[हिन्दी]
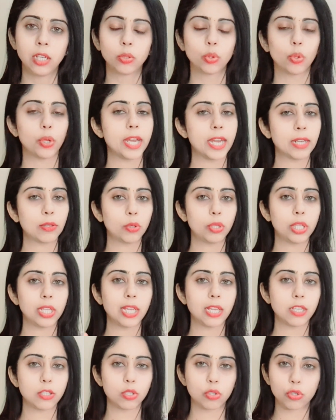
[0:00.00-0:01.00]
तो एक तो
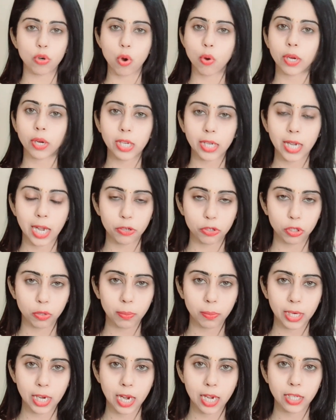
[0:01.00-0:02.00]
देखिए स्ट्रॉन्ग
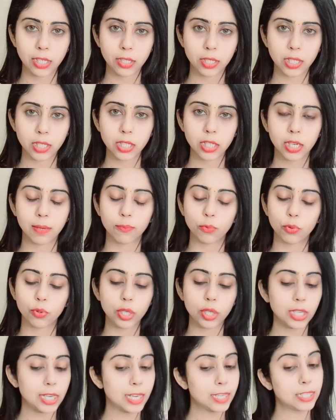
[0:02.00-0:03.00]
इंटेंशन बना लीजिए कि
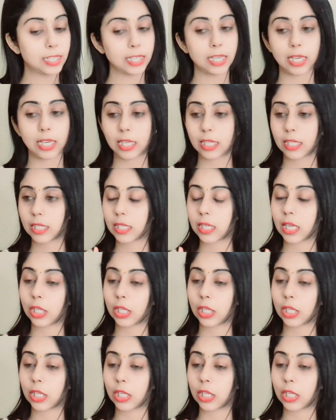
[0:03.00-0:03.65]
मुझे ये चीज़